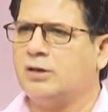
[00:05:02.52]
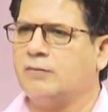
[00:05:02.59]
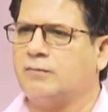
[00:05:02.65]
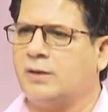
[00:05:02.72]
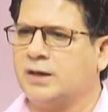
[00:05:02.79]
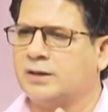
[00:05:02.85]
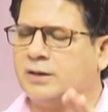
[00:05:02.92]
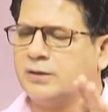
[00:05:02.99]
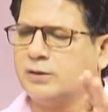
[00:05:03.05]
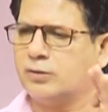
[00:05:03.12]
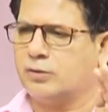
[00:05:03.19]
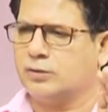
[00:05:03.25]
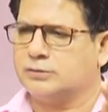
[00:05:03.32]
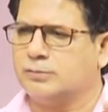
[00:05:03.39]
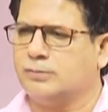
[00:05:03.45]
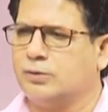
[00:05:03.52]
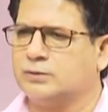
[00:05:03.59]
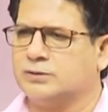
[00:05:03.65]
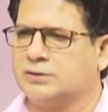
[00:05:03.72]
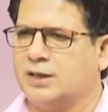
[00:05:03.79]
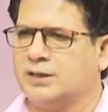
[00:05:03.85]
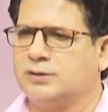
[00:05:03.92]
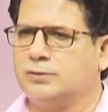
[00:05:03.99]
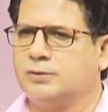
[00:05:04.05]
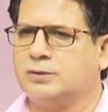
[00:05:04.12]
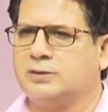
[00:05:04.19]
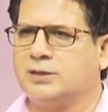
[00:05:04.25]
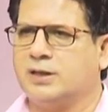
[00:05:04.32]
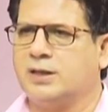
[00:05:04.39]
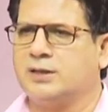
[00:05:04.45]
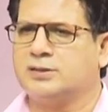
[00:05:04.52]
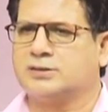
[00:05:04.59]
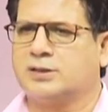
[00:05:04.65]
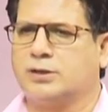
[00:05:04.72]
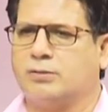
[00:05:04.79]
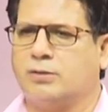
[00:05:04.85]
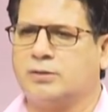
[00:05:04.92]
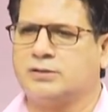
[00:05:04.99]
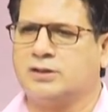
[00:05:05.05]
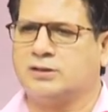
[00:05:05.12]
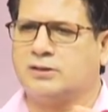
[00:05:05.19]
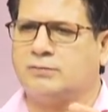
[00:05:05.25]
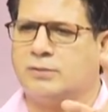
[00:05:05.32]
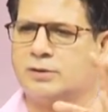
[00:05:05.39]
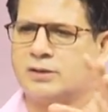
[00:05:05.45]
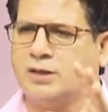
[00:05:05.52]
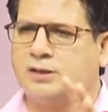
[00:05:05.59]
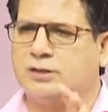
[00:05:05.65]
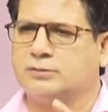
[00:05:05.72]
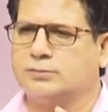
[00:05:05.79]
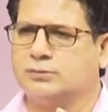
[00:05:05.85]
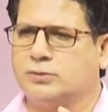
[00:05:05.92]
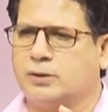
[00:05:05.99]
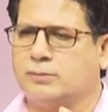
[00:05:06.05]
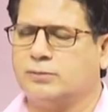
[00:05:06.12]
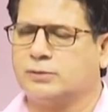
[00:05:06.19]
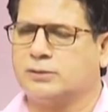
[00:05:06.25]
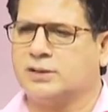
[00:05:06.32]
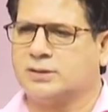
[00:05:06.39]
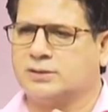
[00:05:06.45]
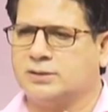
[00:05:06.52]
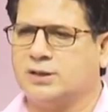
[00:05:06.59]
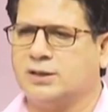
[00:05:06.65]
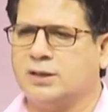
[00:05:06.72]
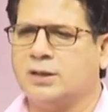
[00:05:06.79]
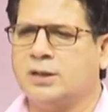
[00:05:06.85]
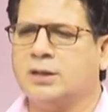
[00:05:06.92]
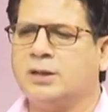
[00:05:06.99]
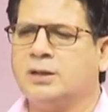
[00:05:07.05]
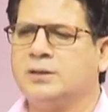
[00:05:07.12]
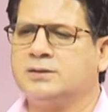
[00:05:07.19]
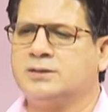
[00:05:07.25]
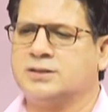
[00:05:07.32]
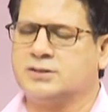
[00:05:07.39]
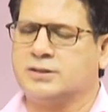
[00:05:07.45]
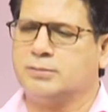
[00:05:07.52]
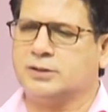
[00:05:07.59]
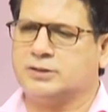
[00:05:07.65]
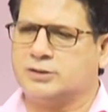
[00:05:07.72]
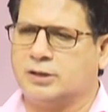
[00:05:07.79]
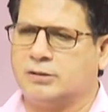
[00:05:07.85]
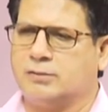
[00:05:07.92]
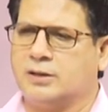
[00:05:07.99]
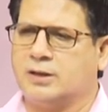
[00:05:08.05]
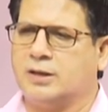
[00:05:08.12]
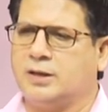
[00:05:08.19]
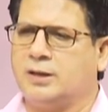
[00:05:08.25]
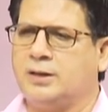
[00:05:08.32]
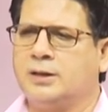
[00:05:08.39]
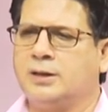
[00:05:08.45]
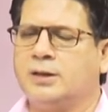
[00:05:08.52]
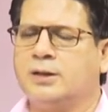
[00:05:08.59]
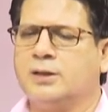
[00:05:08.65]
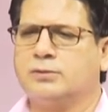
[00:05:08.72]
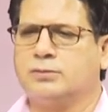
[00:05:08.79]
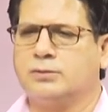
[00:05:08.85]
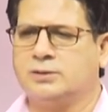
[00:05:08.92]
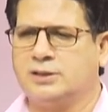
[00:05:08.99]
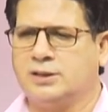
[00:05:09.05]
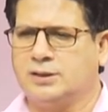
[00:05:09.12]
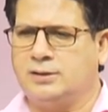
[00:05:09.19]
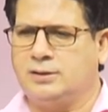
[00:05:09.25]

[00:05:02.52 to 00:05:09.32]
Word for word: वायरल ग्रोथ बहुत ज़्यादा होते हैं इसके कॉजटिव ऑर्गेनिज्म जो हम लोग देखते हैं जैसे मच्छर वगैरह है तो ये